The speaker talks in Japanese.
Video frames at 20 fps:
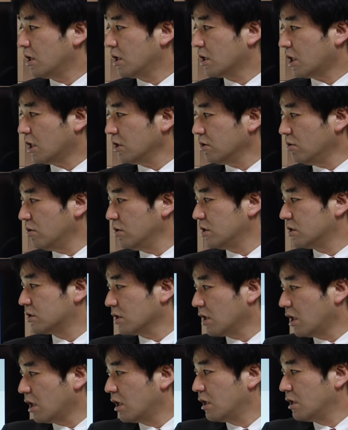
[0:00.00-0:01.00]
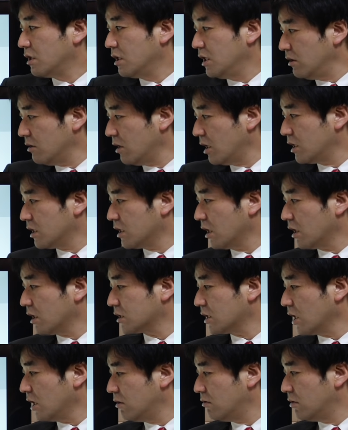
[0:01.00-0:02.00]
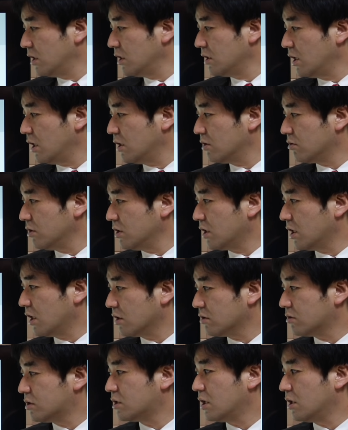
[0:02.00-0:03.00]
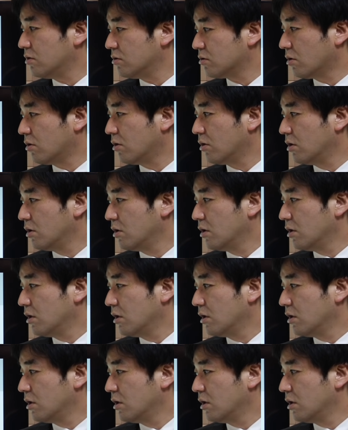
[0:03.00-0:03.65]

えー、稼働率が2割から3割程度に下落していると。